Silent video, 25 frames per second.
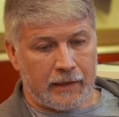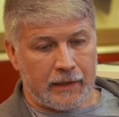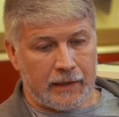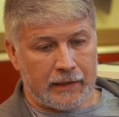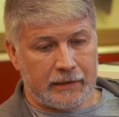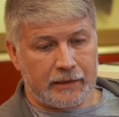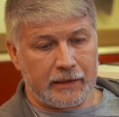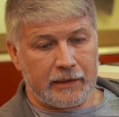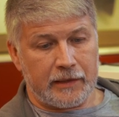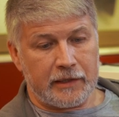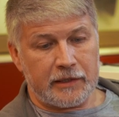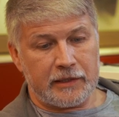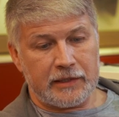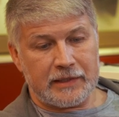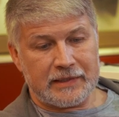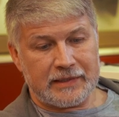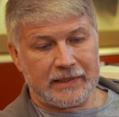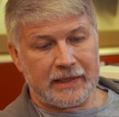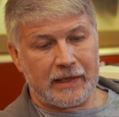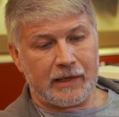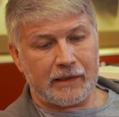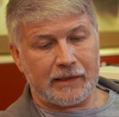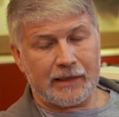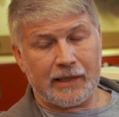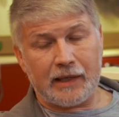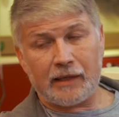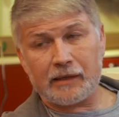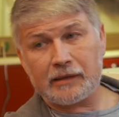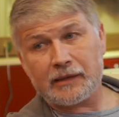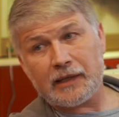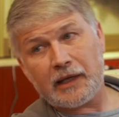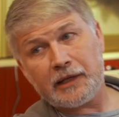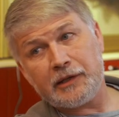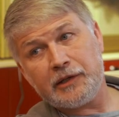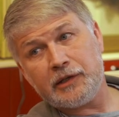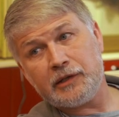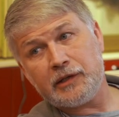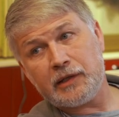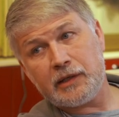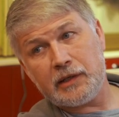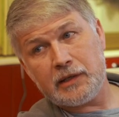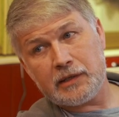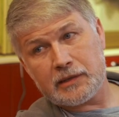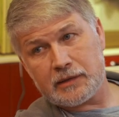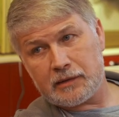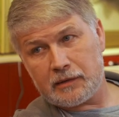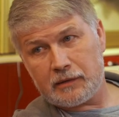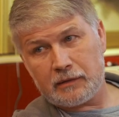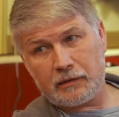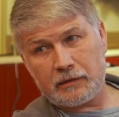Это их не стандарт один
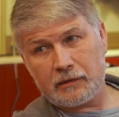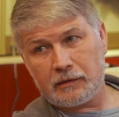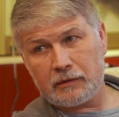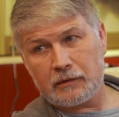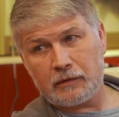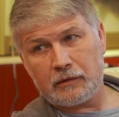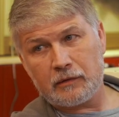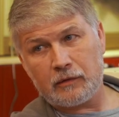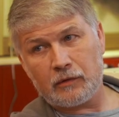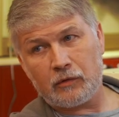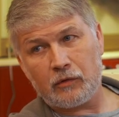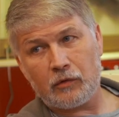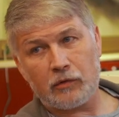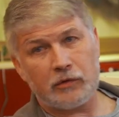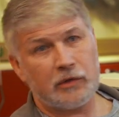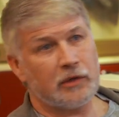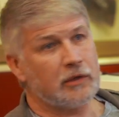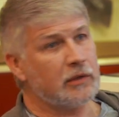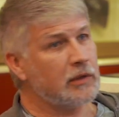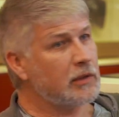из. Угу. Он,